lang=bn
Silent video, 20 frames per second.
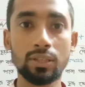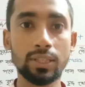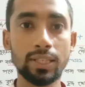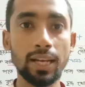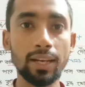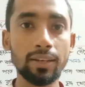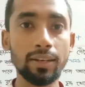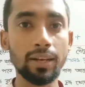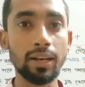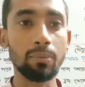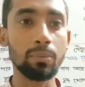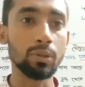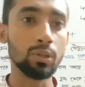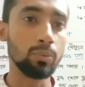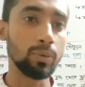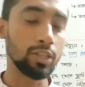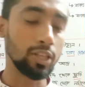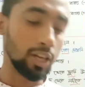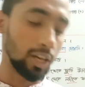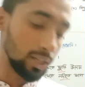টেকনিকের
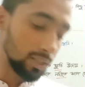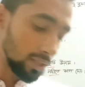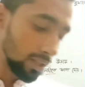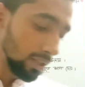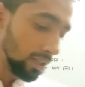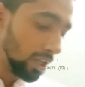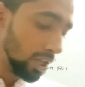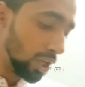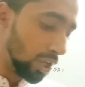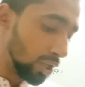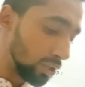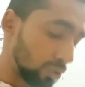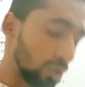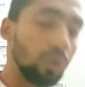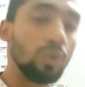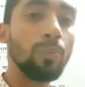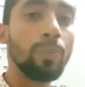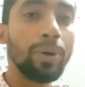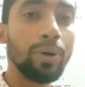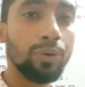মাধ্যমে শেখা যায়
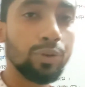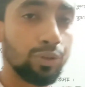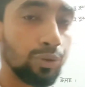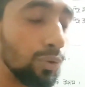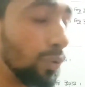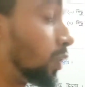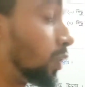চলুন ভিডিও শুরু